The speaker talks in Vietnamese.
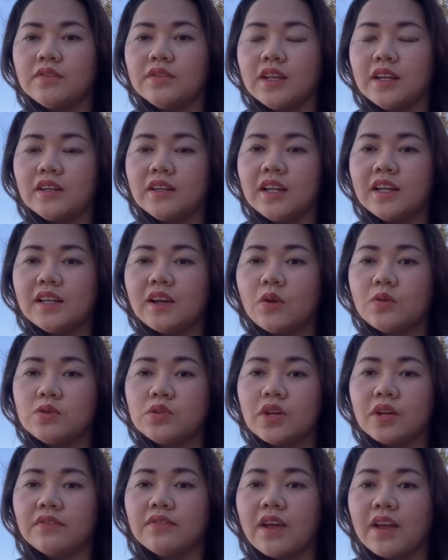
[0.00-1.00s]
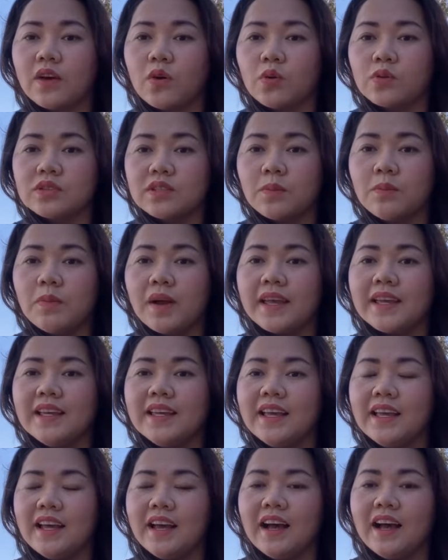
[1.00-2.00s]
những cái câu chuyện về cuộc sống
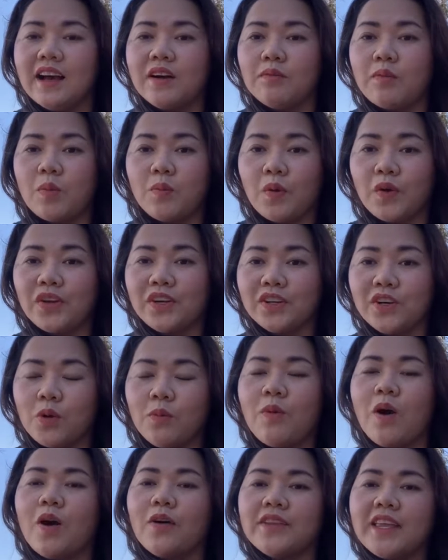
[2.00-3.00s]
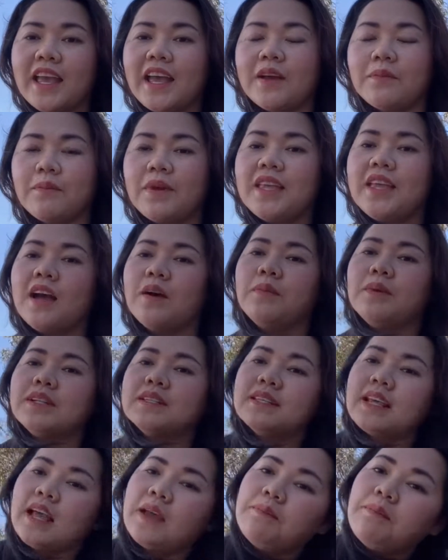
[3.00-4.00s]
Mỹ, mong mọi người ủng hộ nha. Bây giờ mình
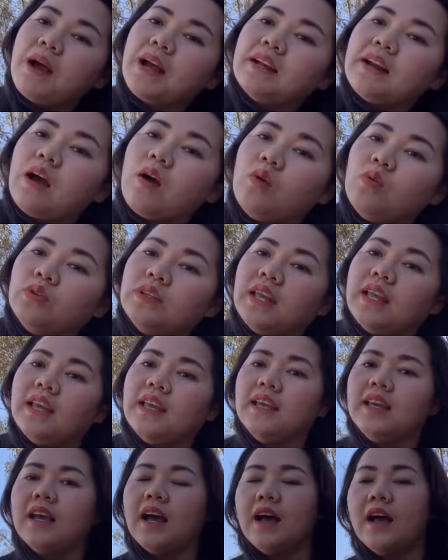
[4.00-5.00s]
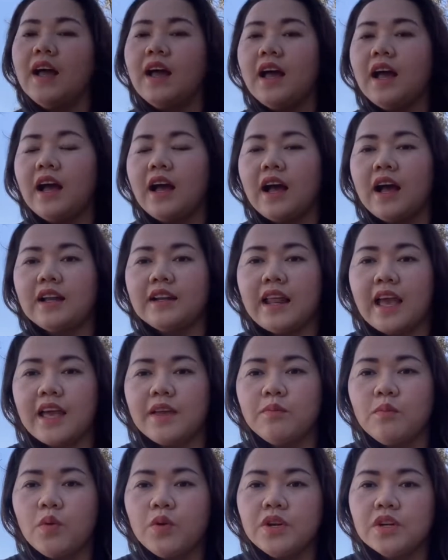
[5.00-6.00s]
sẽ bắt đầu. Thì
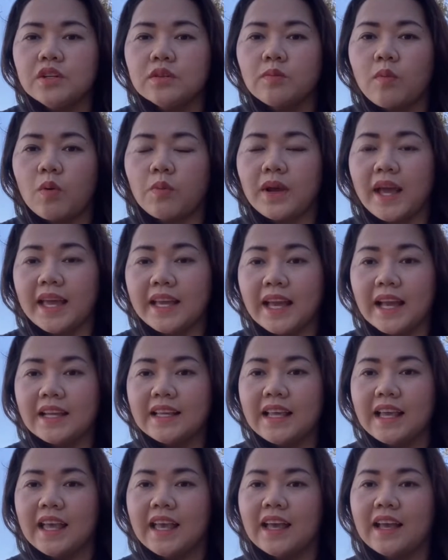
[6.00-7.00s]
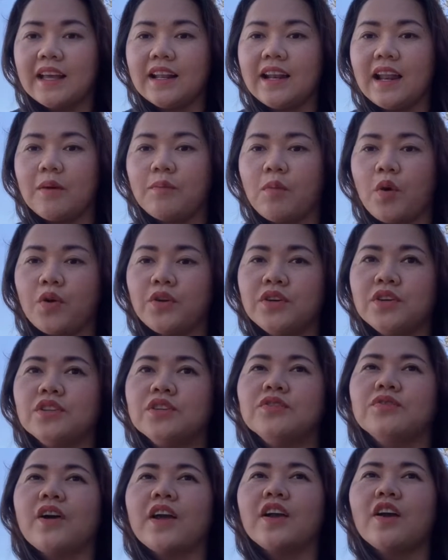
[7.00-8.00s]
để mua được một cái căn nhà là mọi
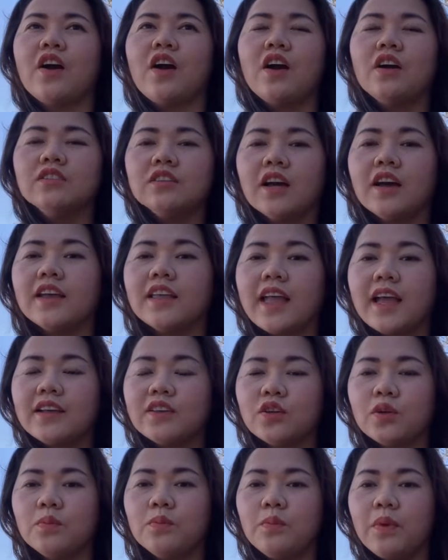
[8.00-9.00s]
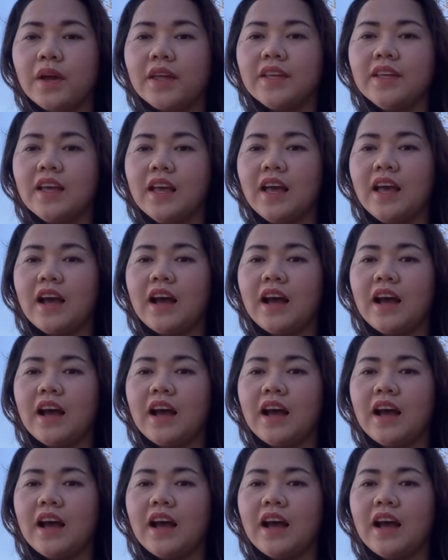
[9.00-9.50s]
người phải có thời gian chuẩn bị.